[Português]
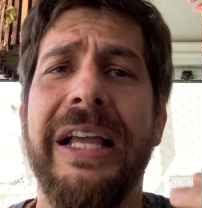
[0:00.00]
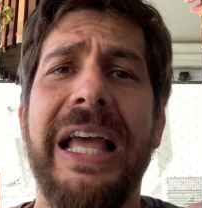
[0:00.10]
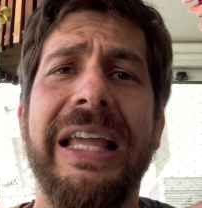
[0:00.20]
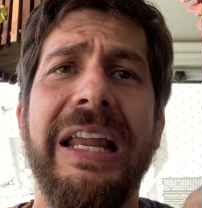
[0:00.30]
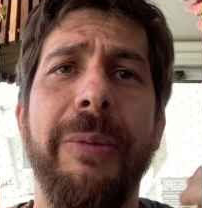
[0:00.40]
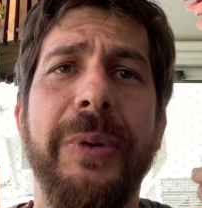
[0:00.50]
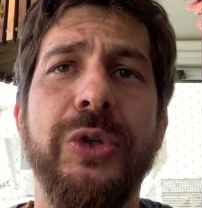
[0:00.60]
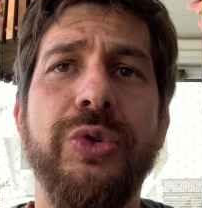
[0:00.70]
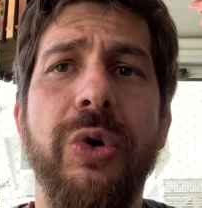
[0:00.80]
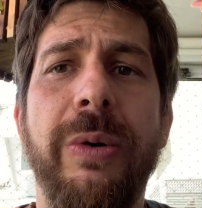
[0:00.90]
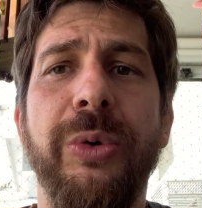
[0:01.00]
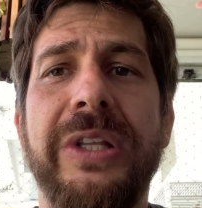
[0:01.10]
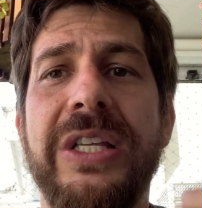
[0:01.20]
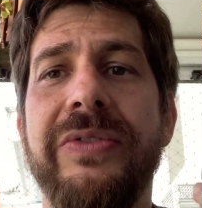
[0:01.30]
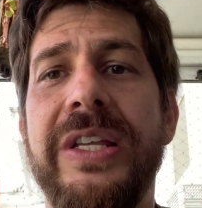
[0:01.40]
que aquela pessoa
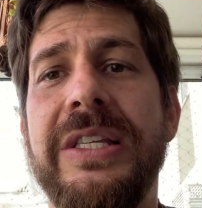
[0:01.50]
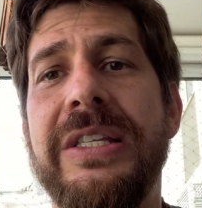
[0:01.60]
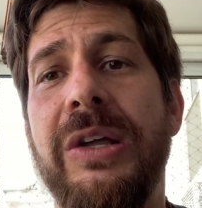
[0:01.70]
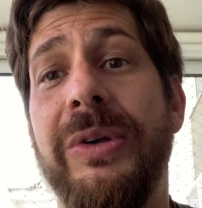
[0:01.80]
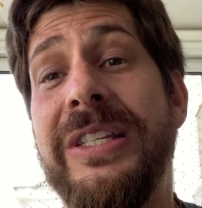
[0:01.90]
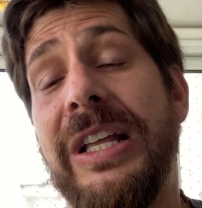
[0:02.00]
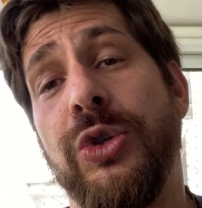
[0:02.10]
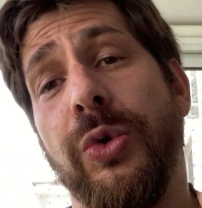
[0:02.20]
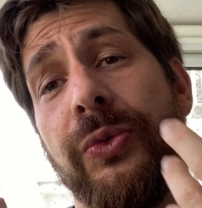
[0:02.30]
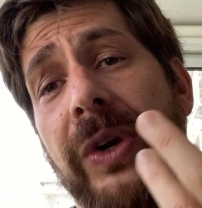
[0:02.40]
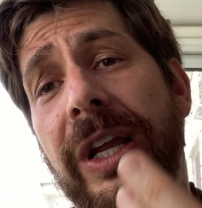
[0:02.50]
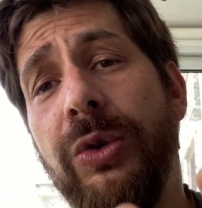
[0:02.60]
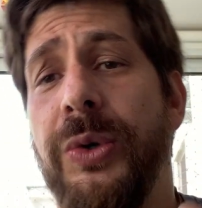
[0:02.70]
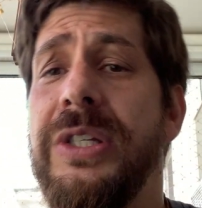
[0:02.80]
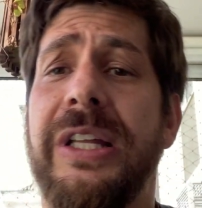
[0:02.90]
muitas vezes não está
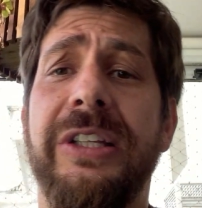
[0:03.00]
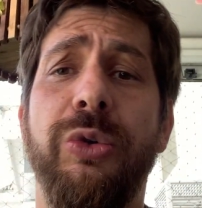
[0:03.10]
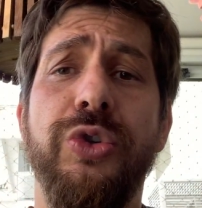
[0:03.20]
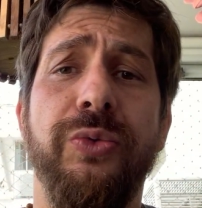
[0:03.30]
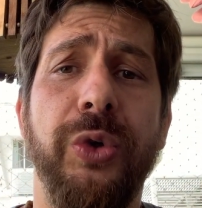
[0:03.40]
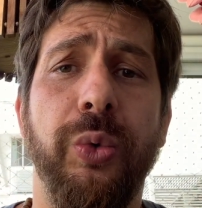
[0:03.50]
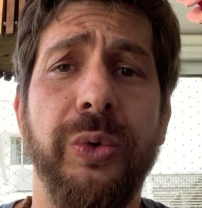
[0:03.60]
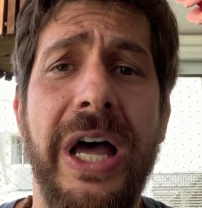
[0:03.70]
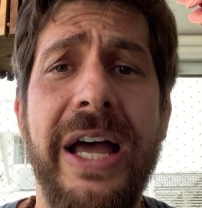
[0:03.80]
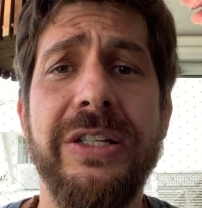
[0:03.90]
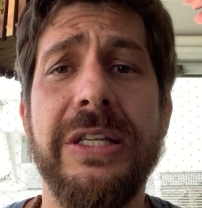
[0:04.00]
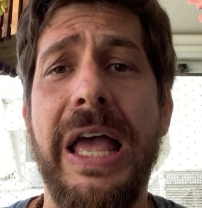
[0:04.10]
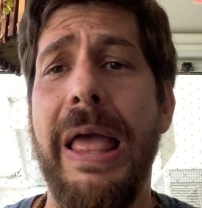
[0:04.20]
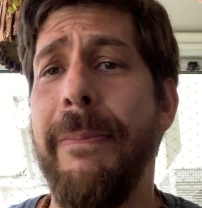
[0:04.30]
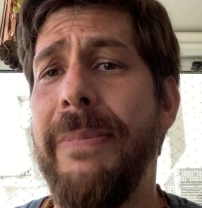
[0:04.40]
sofrendo ou está tendo dificuldades,
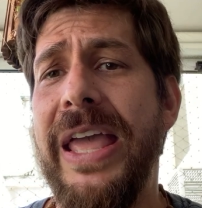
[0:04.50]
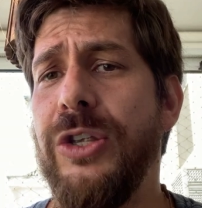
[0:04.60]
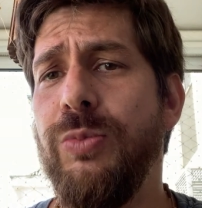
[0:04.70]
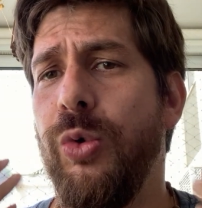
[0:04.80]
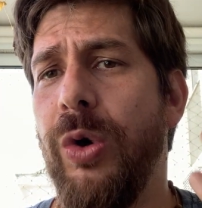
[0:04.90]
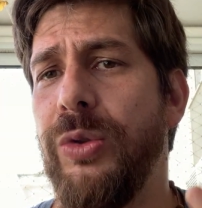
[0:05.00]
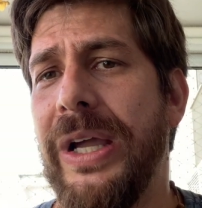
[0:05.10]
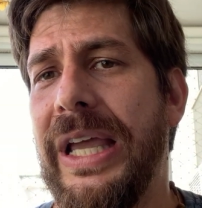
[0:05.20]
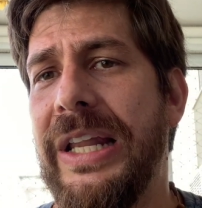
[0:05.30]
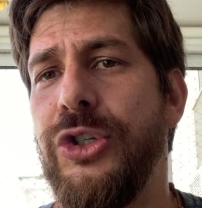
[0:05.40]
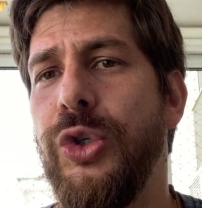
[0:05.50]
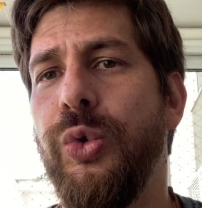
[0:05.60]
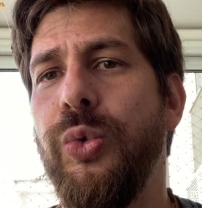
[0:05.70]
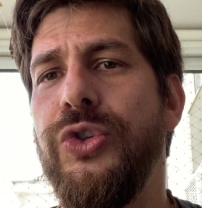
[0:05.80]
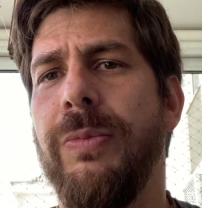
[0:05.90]
mesmo quando aquela
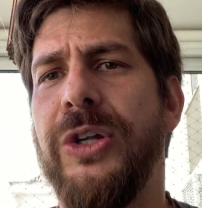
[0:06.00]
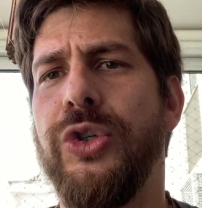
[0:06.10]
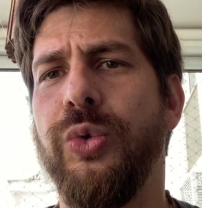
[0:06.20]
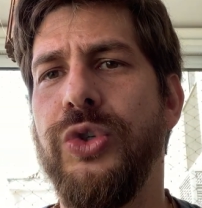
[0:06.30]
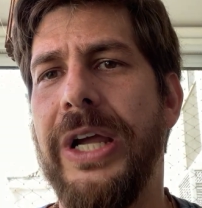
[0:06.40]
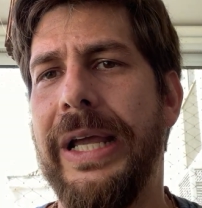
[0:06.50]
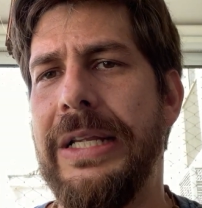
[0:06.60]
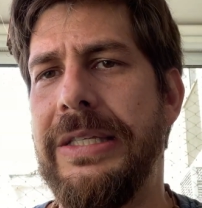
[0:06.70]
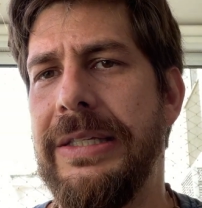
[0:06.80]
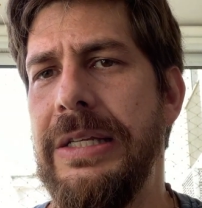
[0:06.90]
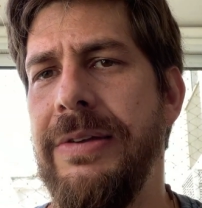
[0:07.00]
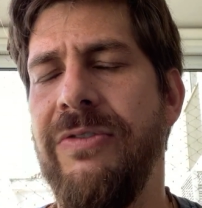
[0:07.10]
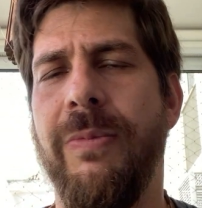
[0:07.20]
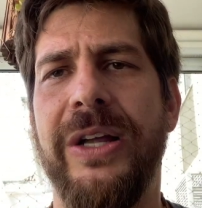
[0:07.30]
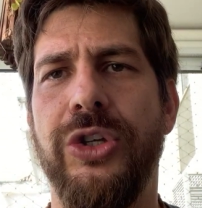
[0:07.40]
atitude é uma atitude
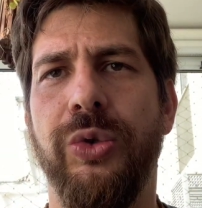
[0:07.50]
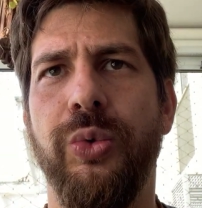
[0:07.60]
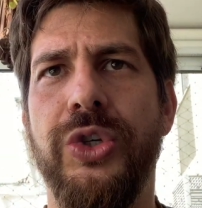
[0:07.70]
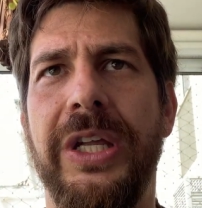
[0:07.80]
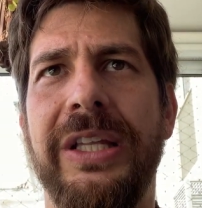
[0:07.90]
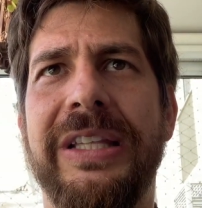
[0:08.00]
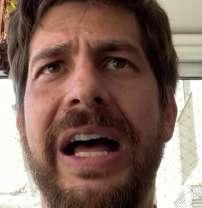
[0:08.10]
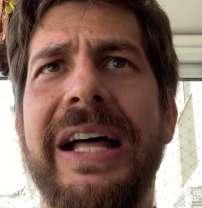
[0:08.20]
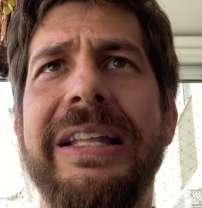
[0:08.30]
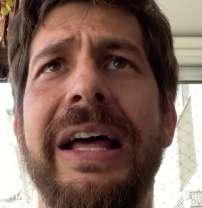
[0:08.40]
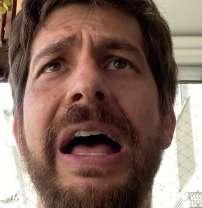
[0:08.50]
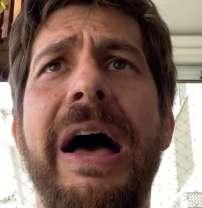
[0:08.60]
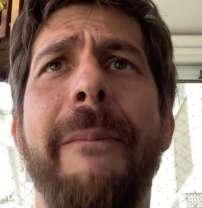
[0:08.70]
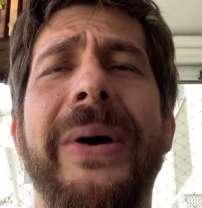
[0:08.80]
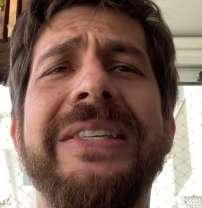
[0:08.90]
agressiva, uma atitude irritada,
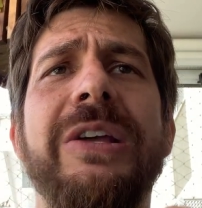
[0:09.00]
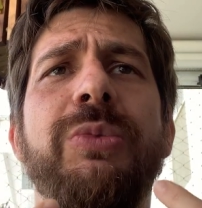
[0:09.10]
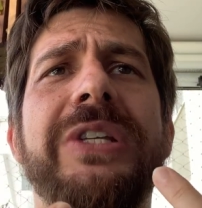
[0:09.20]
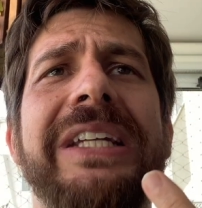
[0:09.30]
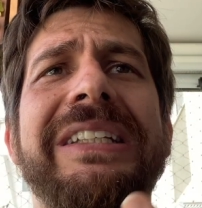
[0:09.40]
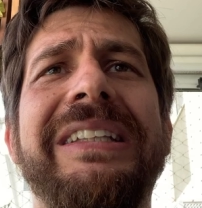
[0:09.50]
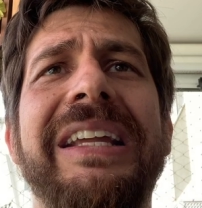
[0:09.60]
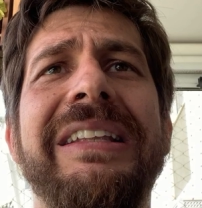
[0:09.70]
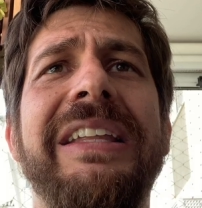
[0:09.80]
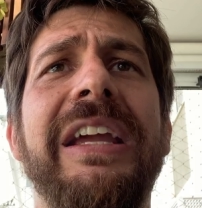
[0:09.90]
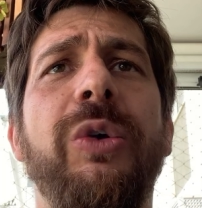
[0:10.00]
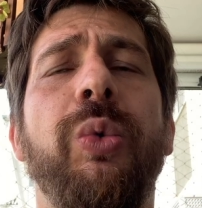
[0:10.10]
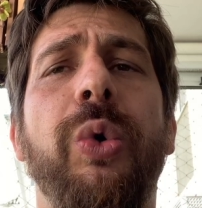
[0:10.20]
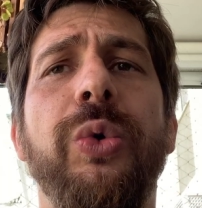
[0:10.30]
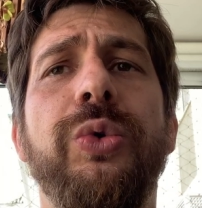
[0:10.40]
passamos a entender o
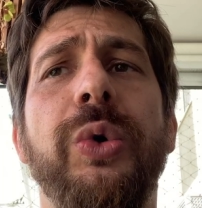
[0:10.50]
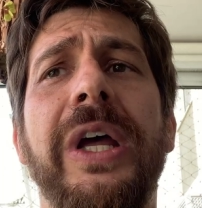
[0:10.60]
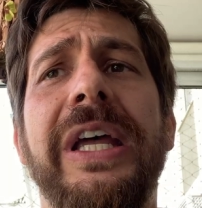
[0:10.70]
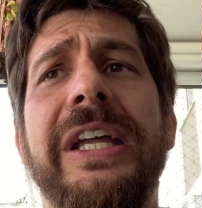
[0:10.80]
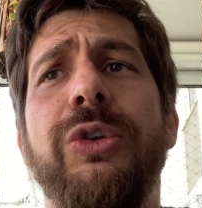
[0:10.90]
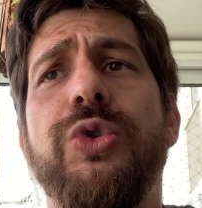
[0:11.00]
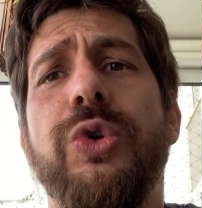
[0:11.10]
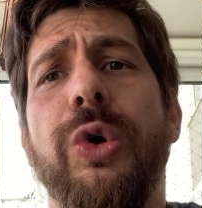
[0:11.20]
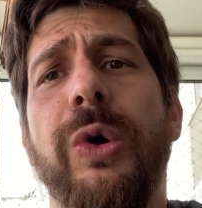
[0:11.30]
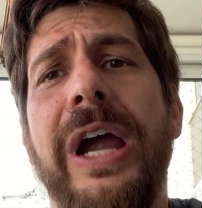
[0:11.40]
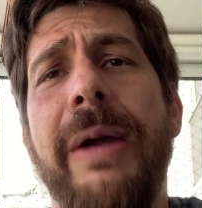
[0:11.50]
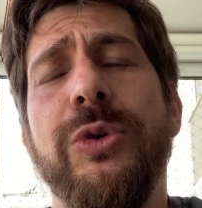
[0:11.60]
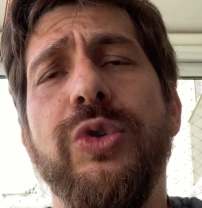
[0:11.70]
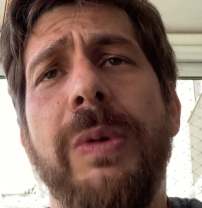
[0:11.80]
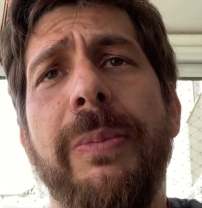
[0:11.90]
outro e nos
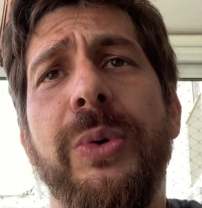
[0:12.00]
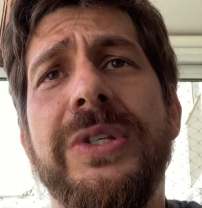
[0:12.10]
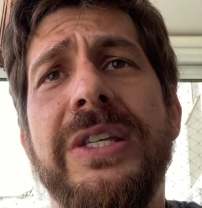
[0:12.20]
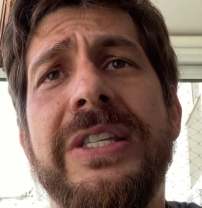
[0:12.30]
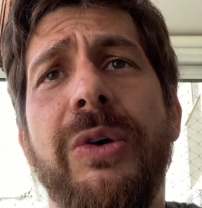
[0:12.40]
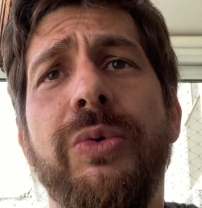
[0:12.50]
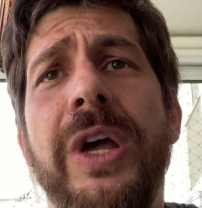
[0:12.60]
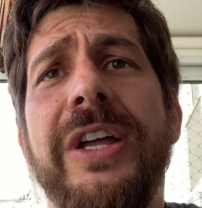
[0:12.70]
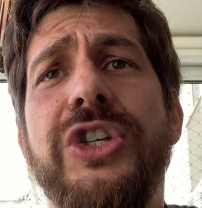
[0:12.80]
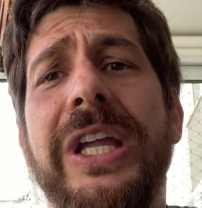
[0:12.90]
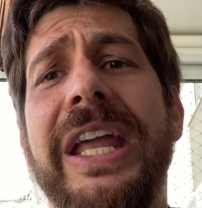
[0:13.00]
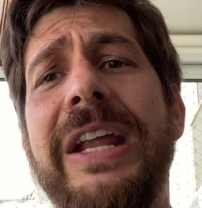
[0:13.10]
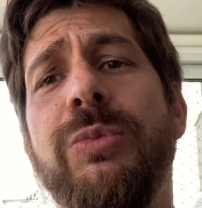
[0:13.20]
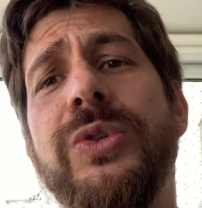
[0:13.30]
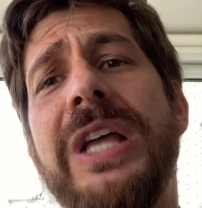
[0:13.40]
colocarmos numa posição de
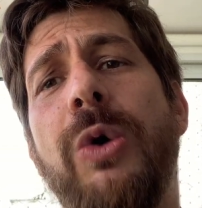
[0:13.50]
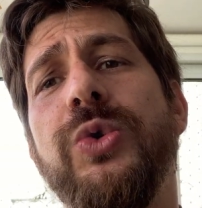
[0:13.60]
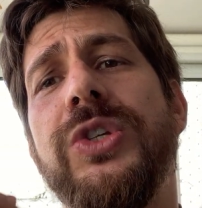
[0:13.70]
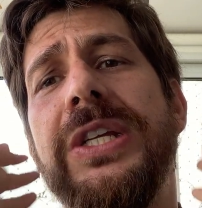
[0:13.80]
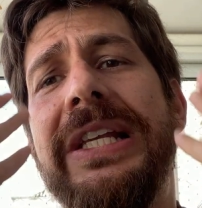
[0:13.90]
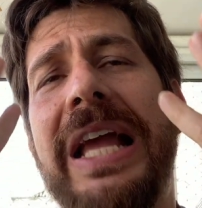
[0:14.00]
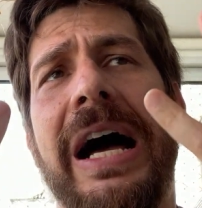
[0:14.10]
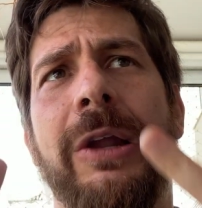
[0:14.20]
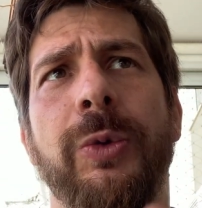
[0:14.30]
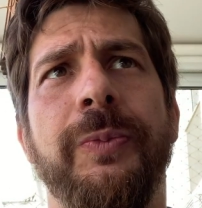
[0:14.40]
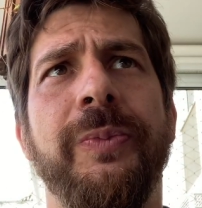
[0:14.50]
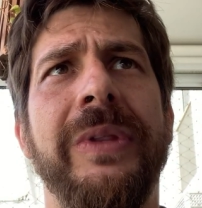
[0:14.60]
queremos auxiliá-lo.